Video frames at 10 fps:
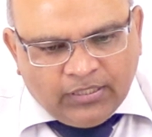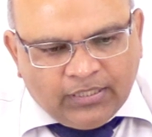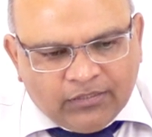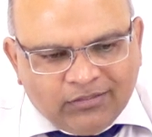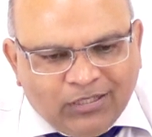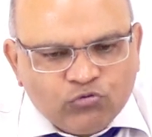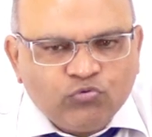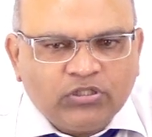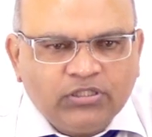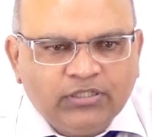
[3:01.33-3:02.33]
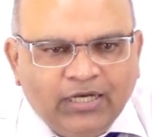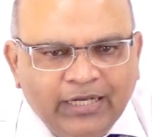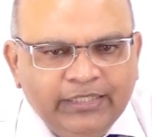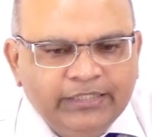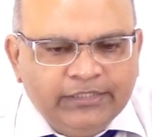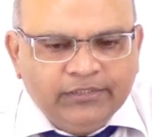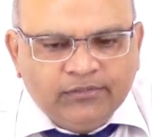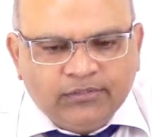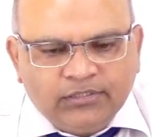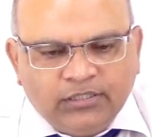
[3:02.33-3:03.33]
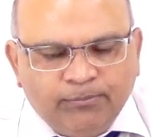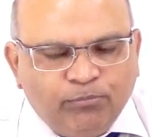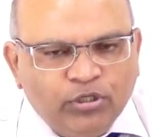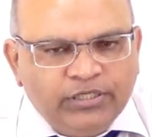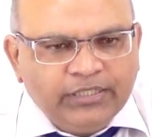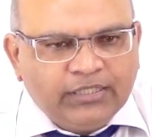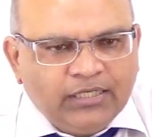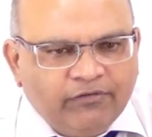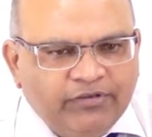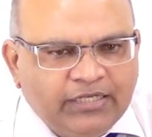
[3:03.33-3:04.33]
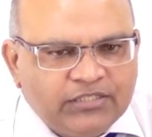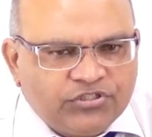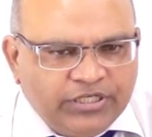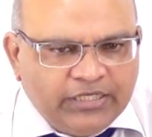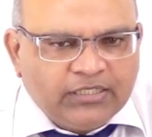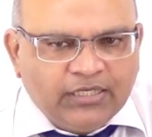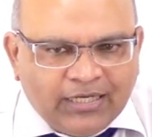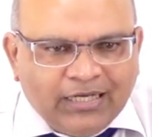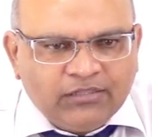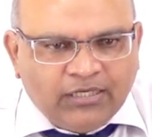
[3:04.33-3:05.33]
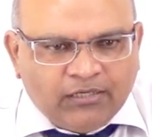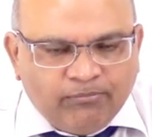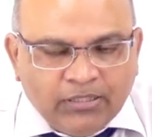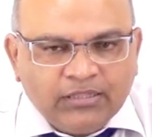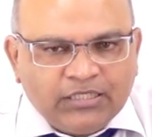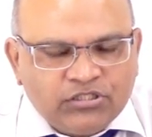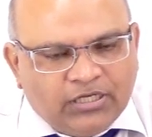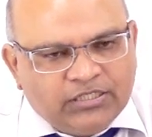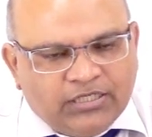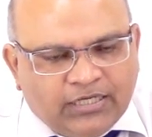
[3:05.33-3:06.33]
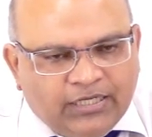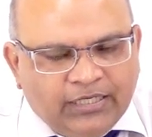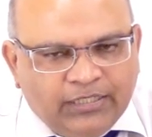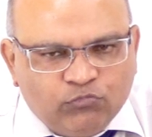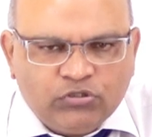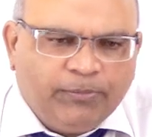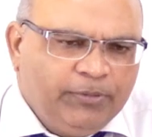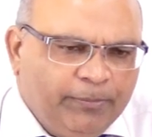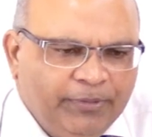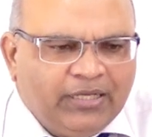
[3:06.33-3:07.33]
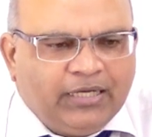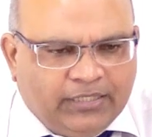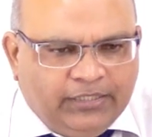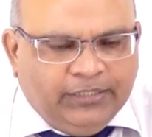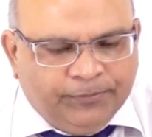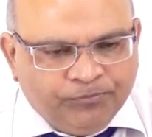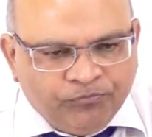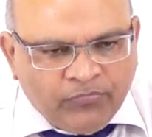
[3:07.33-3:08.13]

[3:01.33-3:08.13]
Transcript: कलकत्ता उस वक्त हाईली पॉलिटिकल अवेयर स्टेट लगातार बनता चला जा रहा है उसके अपने अपने कारण हैं